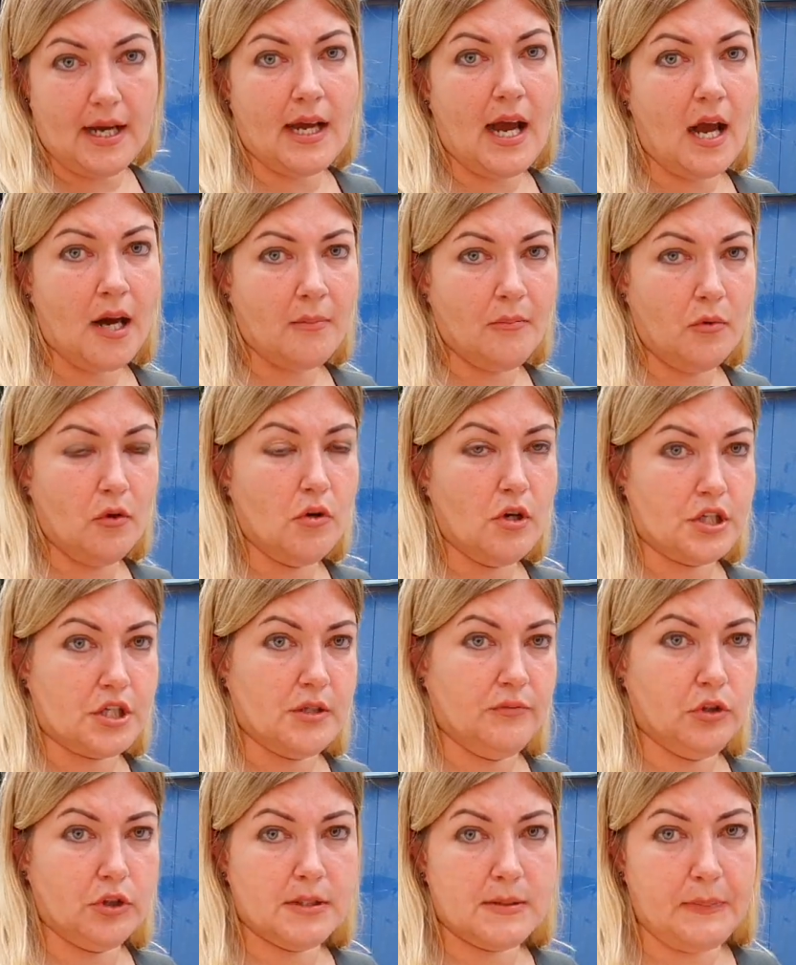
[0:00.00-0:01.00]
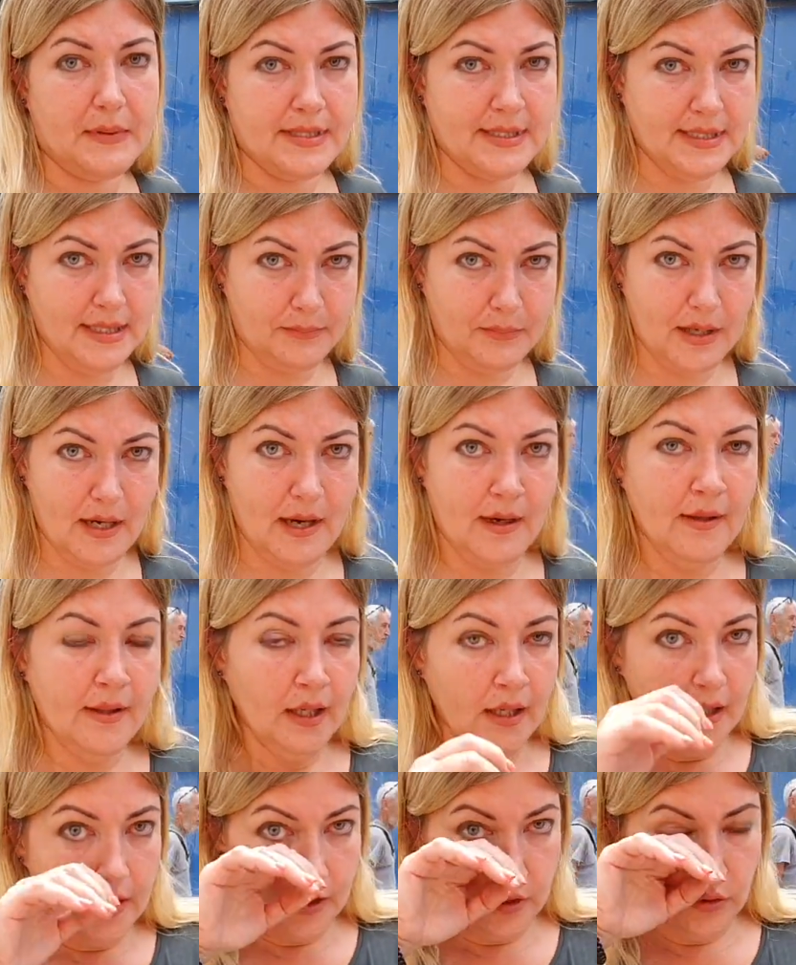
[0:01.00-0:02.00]
как можем. Вот спасибо
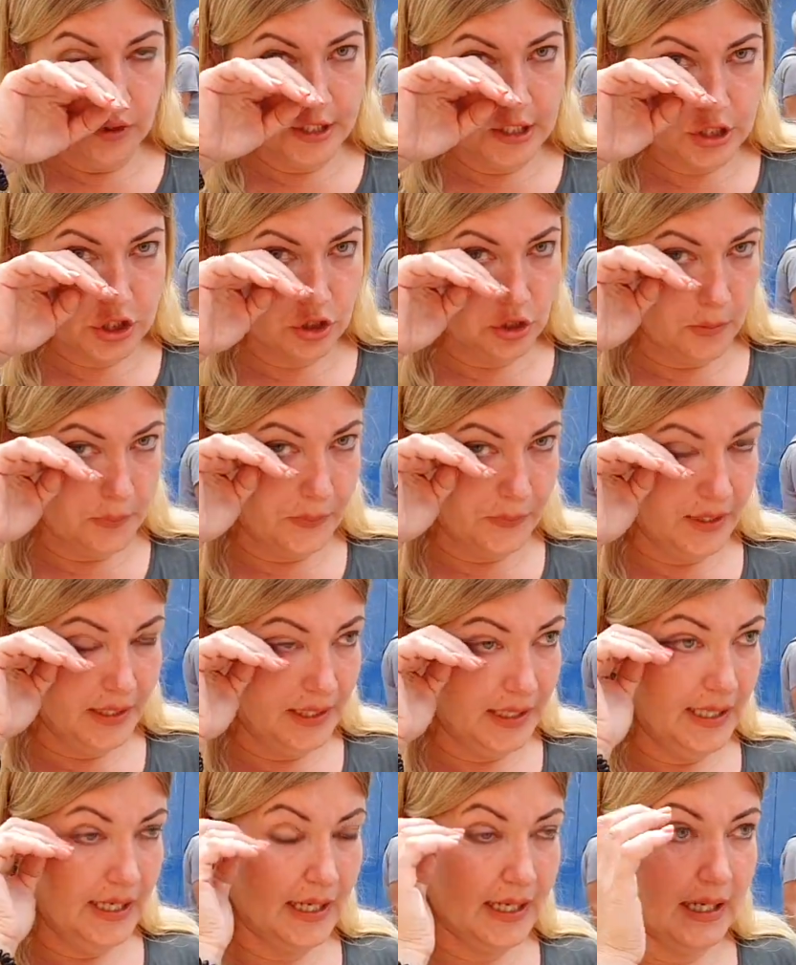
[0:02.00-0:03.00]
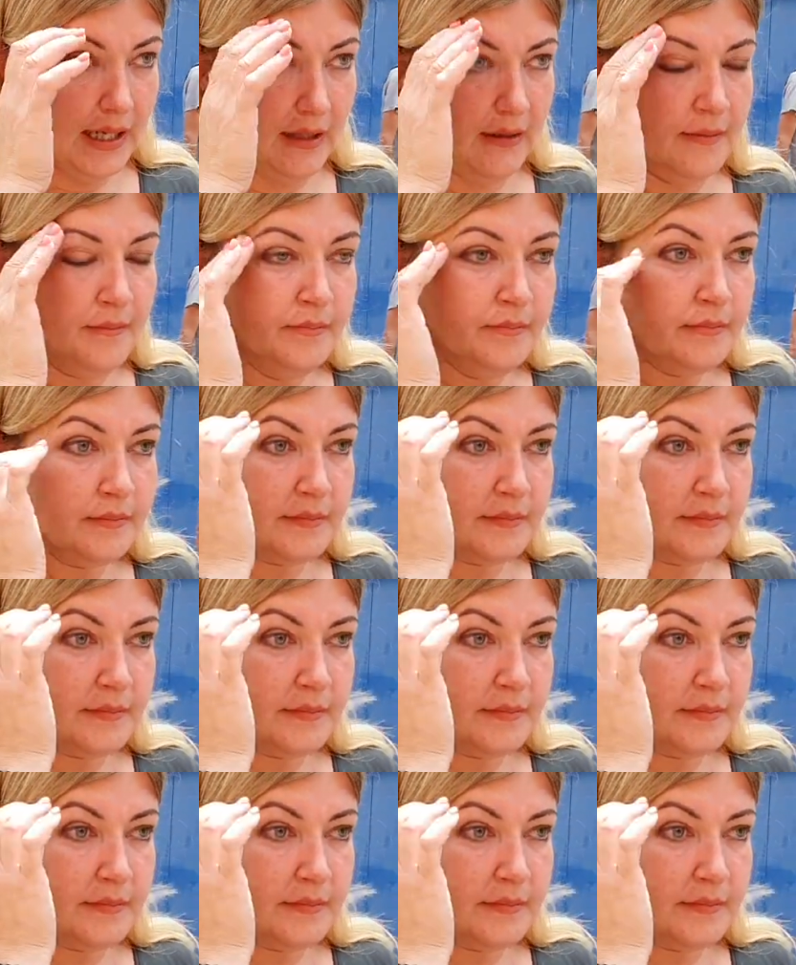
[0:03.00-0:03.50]
Юре, что приехал.